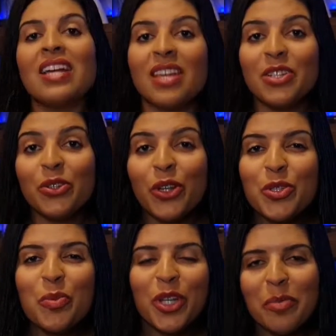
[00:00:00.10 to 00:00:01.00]
Sejam
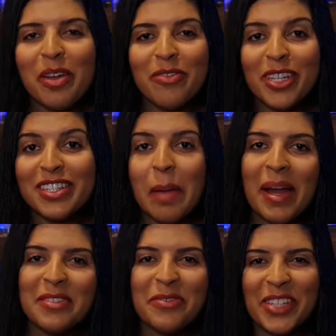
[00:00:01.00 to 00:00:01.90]
todos muito bem-vindos a
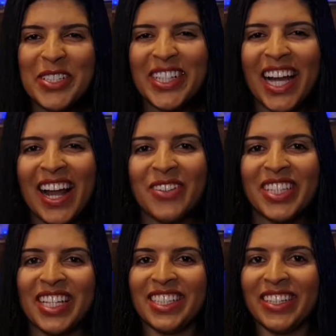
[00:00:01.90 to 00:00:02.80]
mais um vídeo do canal
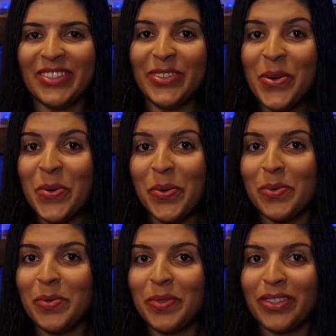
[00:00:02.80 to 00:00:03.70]
Testando
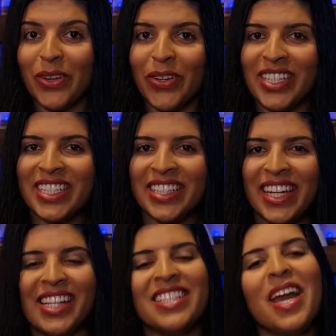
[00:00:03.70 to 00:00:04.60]
1, 2,
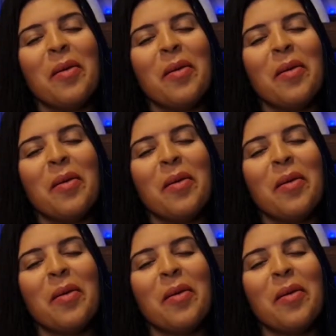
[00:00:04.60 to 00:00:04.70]
3.